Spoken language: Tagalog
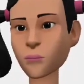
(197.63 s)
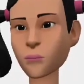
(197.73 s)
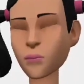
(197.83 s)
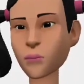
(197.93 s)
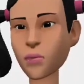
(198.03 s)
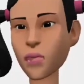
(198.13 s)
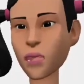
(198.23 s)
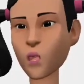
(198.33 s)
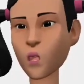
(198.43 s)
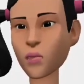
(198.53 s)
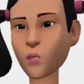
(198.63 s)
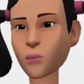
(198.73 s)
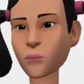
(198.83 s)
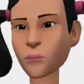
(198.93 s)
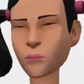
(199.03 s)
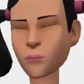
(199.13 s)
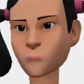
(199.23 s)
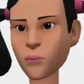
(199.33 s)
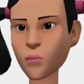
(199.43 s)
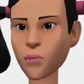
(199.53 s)
nasa kabilang
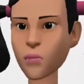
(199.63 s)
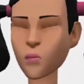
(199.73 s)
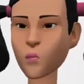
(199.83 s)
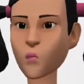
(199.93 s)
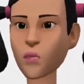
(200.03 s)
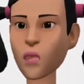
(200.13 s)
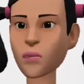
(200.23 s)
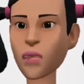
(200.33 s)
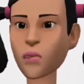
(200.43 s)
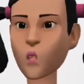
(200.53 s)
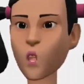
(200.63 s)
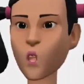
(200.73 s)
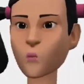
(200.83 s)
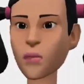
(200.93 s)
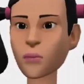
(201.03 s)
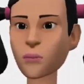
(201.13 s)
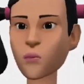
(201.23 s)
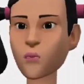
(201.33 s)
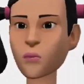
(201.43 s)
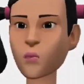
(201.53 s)
dimension ulit ako ng
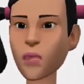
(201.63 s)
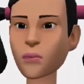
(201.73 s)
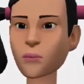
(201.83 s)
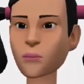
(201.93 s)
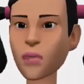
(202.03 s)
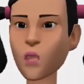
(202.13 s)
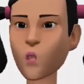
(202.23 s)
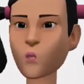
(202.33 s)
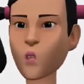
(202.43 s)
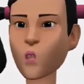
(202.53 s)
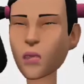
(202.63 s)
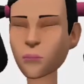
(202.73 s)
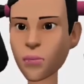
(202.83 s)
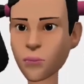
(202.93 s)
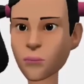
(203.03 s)
isang panaginip.